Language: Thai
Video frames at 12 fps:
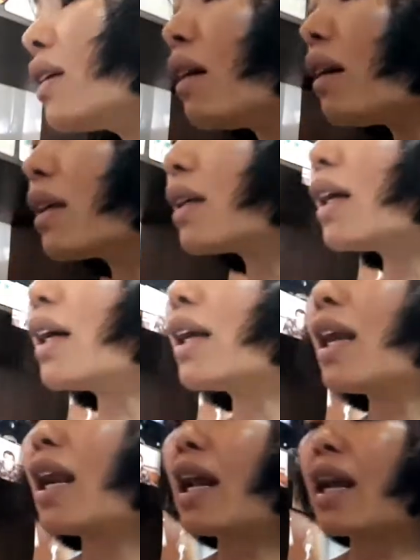ยอดเงิน
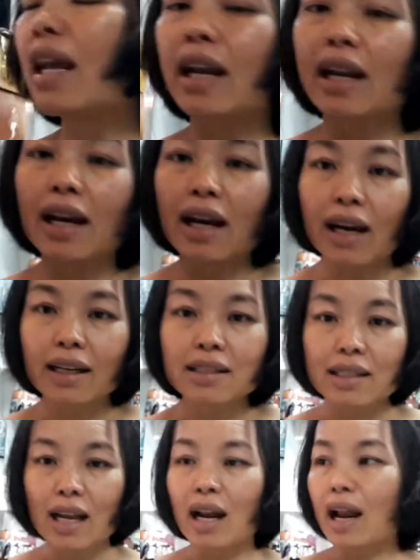เหรียญนนะคะ
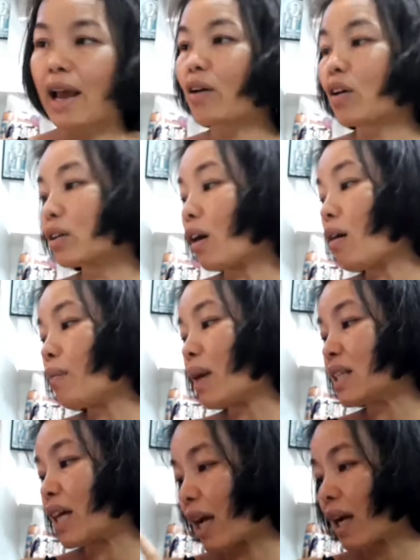เสร็จแล้วก็ต้องมา
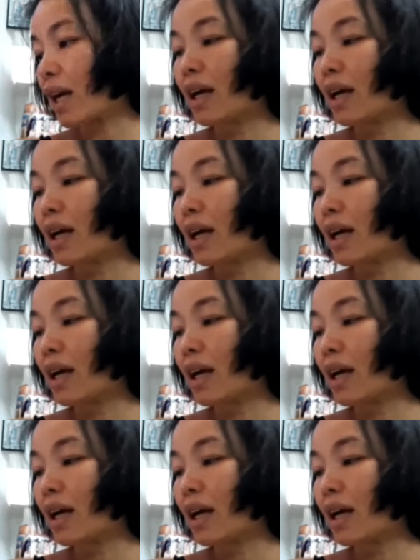เช็ค